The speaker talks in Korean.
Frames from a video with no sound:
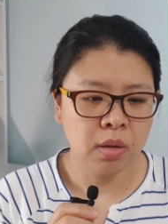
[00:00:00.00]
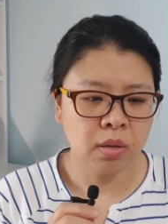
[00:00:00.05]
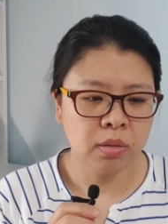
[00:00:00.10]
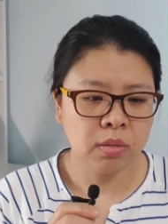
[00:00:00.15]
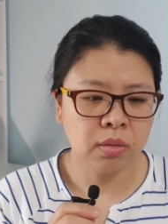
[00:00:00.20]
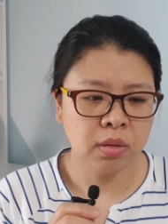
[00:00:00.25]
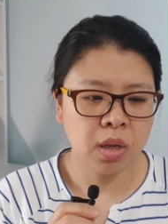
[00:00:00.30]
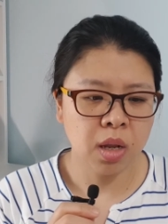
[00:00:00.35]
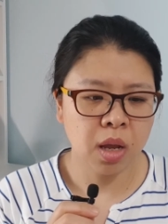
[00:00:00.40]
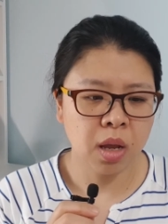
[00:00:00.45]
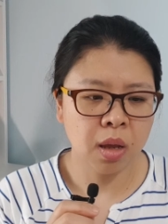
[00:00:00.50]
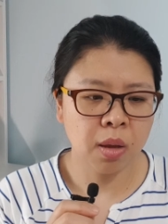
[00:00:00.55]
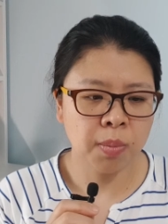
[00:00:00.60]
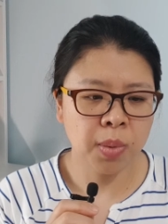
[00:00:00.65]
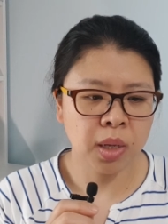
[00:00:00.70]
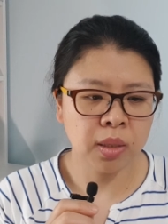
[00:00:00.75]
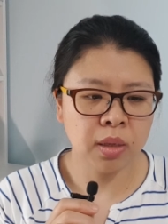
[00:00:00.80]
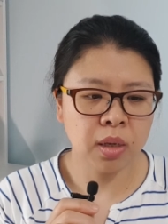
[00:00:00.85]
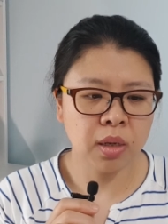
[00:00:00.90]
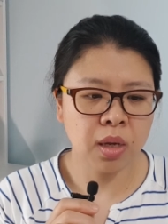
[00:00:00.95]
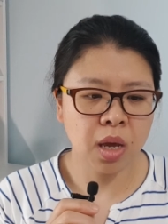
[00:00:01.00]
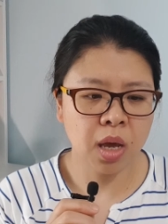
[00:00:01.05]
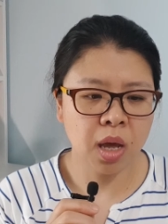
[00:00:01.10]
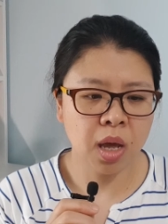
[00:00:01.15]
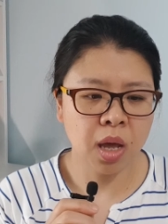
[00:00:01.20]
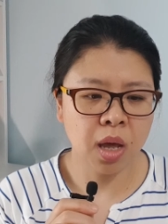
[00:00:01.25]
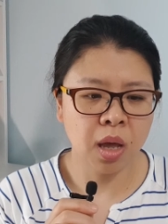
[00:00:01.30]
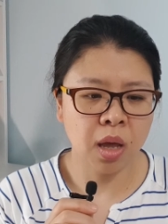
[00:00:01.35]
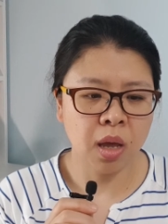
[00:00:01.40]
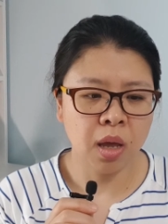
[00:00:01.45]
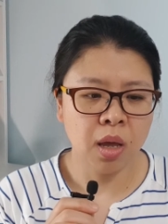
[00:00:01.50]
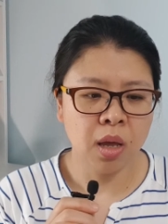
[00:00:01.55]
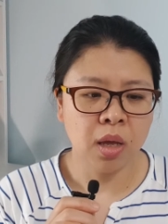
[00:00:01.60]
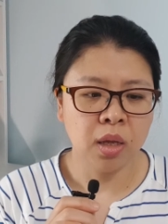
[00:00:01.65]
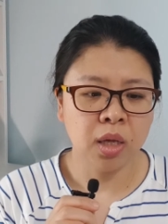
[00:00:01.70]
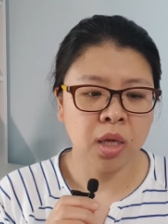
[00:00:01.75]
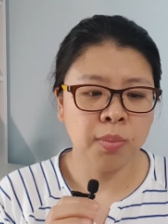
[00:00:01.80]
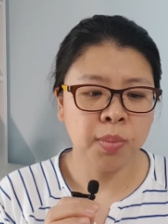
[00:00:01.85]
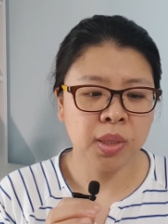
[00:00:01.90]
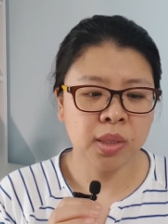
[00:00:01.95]
근데 만약에
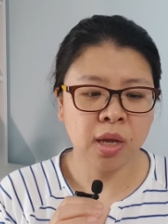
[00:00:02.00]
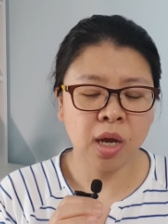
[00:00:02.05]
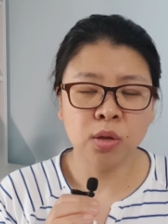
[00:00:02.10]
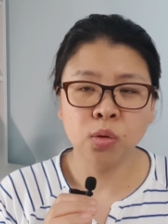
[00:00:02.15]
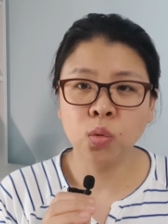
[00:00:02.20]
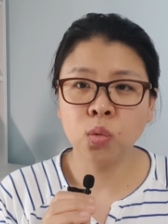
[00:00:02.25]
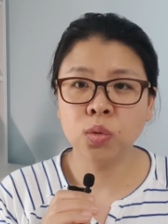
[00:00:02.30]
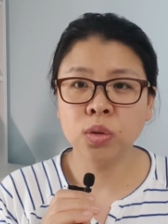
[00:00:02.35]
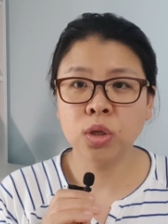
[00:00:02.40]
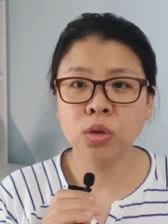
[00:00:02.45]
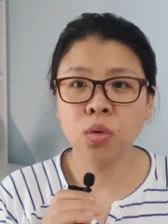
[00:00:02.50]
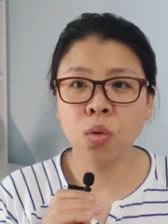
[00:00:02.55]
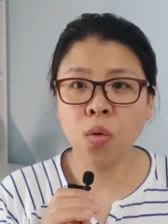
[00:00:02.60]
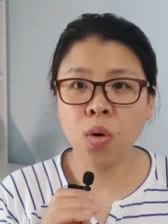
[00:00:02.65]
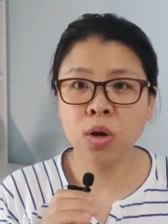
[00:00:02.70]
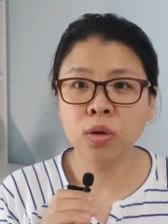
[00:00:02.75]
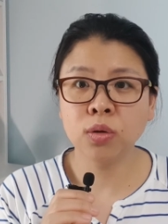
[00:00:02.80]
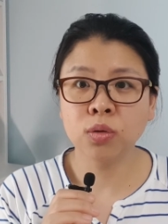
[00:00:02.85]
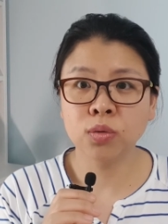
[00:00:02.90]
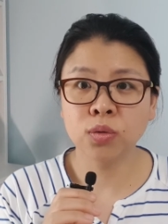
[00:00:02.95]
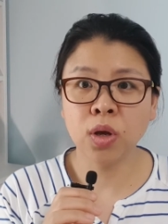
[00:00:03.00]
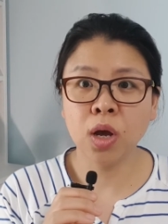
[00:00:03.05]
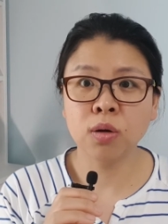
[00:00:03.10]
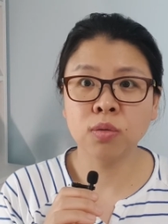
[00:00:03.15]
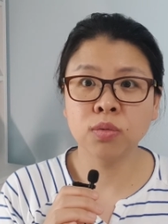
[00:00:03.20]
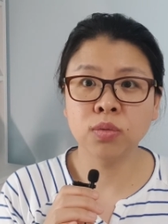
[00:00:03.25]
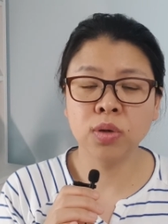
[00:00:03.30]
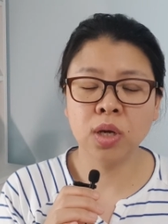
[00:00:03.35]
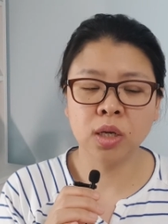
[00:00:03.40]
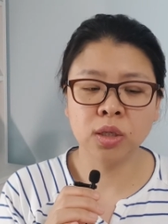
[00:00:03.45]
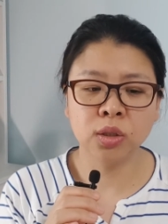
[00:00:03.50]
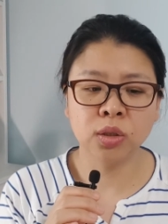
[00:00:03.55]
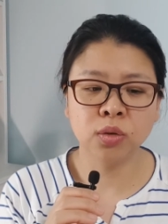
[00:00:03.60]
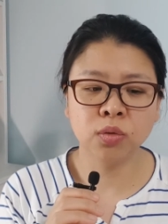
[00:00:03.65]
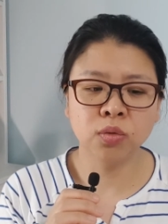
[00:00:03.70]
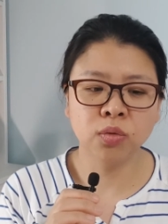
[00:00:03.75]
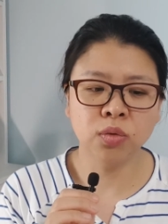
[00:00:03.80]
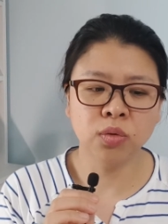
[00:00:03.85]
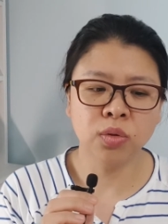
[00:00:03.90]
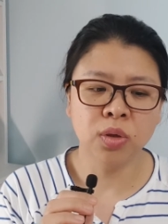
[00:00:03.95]
이미 다른 곳에서 어학연수 하고
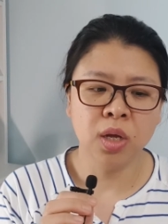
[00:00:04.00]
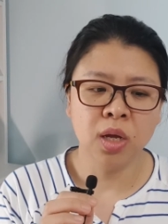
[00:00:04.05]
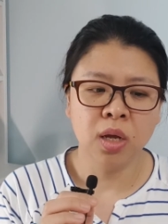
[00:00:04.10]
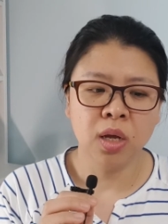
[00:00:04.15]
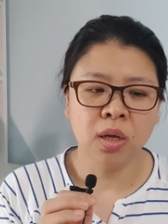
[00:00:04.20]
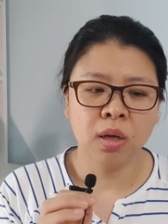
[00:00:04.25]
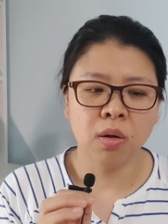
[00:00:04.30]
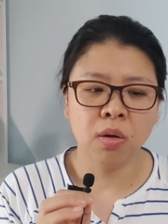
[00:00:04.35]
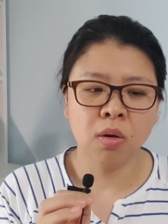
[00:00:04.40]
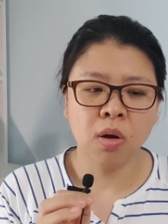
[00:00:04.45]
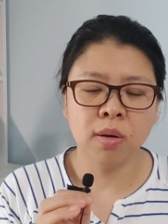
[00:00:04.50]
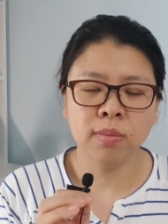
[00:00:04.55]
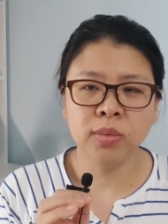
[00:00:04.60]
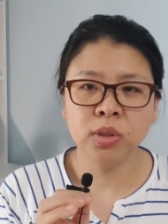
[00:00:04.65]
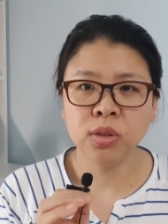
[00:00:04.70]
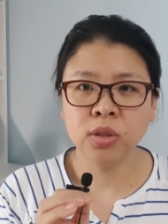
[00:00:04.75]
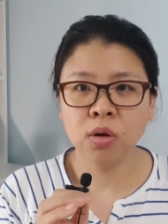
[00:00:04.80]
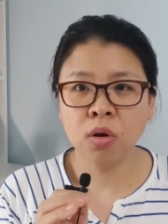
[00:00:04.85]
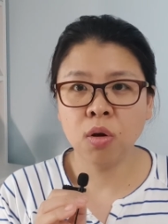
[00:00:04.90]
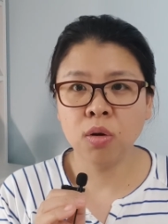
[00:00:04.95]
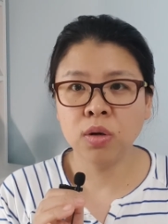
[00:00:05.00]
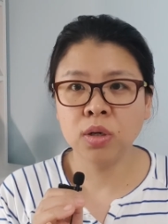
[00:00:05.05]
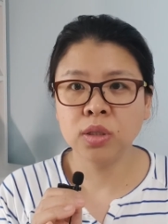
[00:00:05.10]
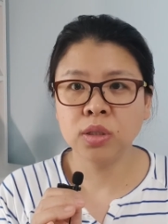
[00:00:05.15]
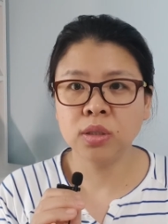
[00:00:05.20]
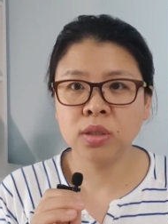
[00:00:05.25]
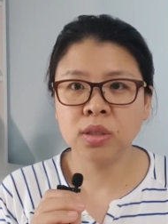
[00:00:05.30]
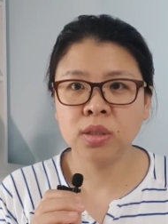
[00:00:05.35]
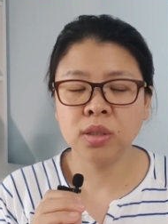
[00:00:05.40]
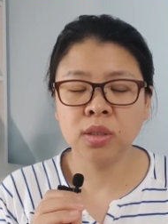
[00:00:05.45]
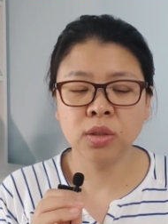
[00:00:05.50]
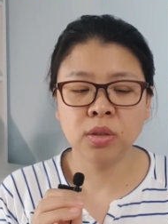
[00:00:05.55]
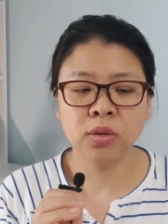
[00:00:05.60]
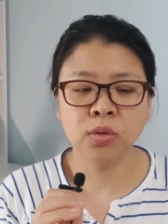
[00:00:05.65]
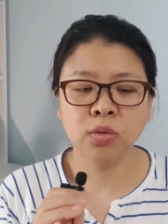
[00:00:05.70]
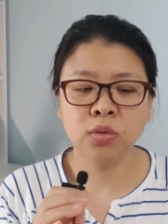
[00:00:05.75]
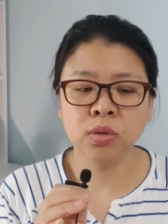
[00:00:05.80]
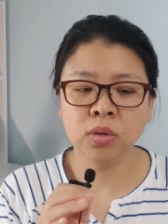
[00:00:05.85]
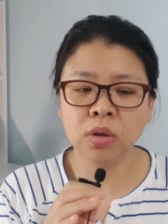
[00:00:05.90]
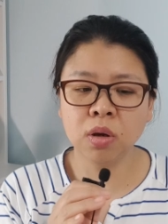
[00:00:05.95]
계시고 어, 커뮤니티 컬리지
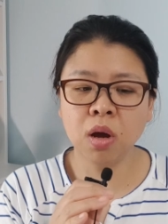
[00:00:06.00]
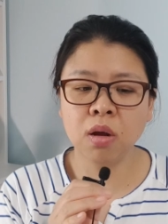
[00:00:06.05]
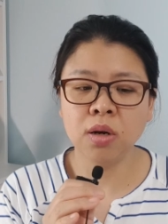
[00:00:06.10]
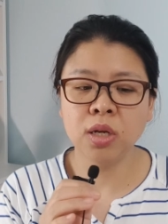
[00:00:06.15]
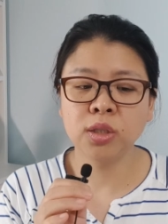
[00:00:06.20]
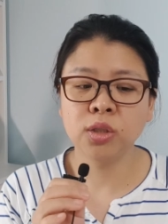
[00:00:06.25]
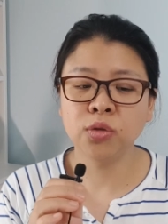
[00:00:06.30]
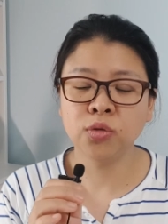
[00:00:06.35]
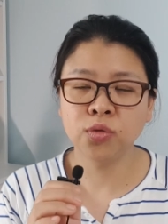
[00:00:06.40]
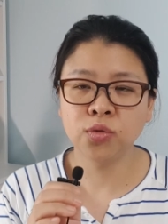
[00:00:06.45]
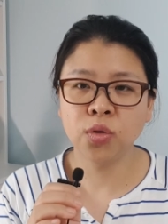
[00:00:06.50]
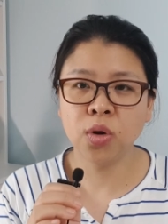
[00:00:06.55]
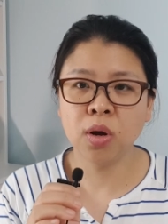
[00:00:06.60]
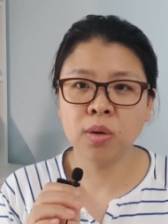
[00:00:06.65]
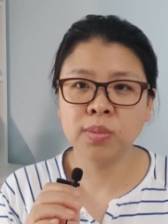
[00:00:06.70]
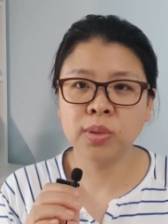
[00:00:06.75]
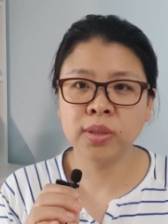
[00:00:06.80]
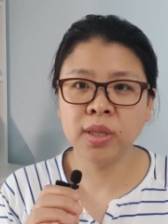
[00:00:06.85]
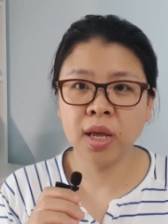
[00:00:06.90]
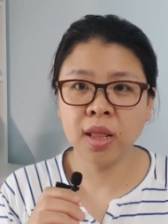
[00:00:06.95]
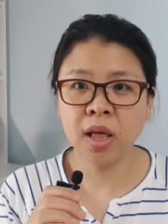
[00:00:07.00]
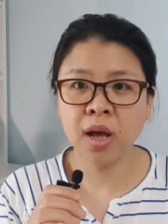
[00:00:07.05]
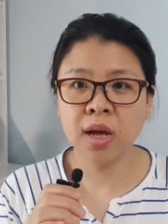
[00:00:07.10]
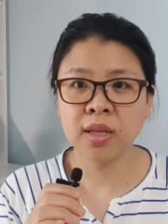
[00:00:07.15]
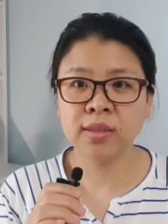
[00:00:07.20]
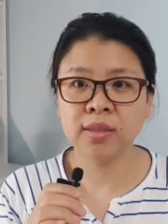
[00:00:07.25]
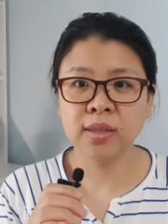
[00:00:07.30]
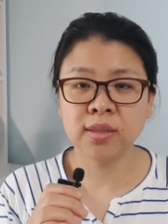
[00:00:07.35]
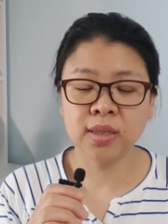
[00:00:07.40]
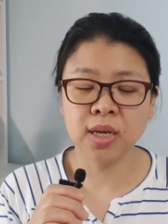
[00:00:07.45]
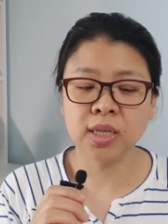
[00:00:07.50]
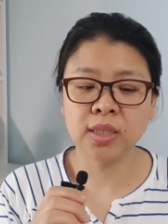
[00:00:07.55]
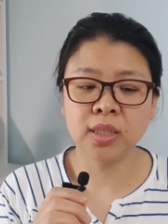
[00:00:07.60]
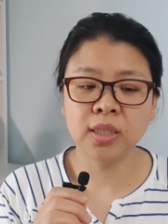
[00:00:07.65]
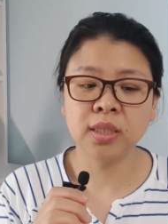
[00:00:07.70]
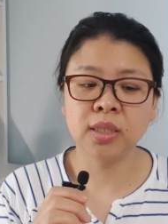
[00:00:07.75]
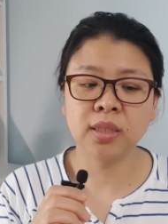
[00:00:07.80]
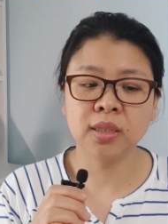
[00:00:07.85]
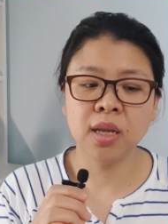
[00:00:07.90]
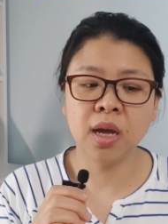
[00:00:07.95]
음, 컬리지 수업을 따라가는데
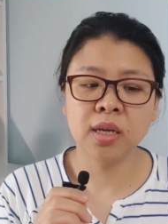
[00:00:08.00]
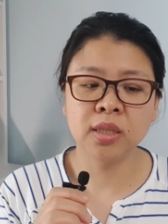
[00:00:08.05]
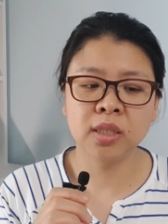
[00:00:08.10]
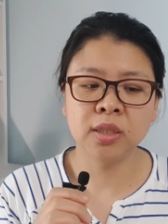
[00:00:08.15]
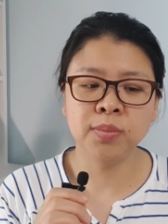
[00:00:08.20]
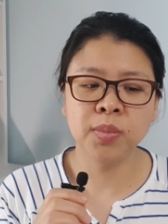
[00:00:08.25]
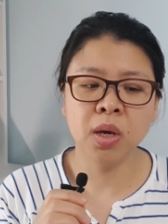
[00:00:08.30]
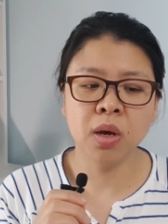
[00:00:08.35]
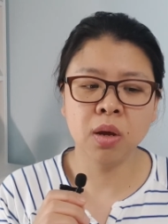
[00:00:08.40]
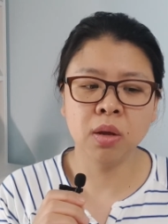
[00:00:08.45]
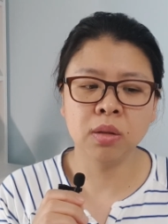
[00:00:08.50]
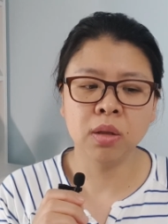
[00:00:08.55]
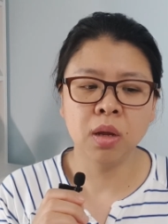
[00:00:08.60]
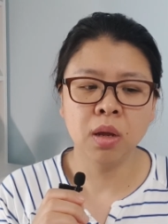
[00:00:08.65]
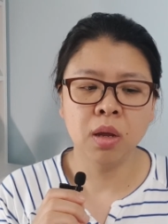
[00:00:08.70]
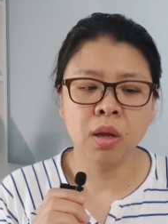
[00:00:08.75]
자신 있다 하시면